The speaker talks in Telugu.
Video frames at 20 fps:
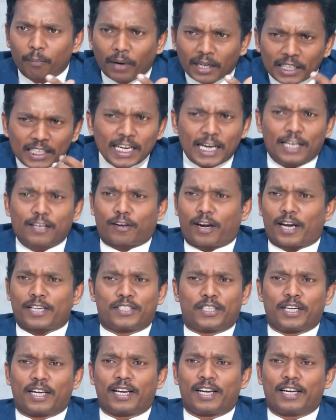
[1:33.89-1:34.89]
మనీని
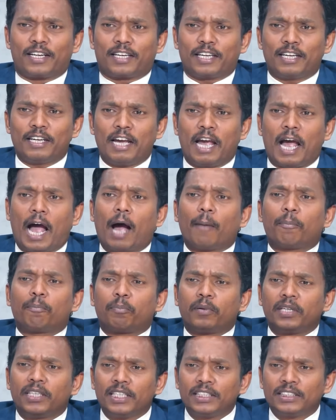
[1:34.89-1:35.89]
అట్రాక్ట్ చేయాలంటే
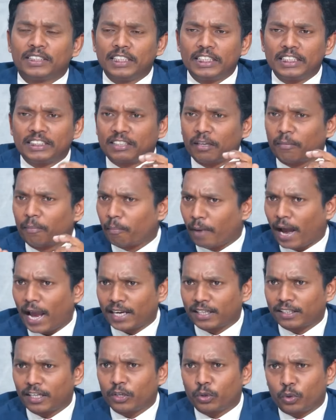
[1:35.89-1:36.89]
హ్యాపీనెస్ ఈజ్ ద
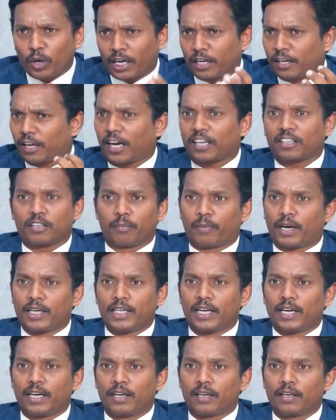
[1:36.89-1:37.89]
మ్యాగ్నెట్ టు అట్రాక్ట్
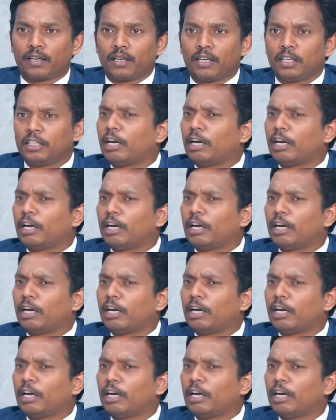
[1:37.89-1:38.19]
మనీ అండి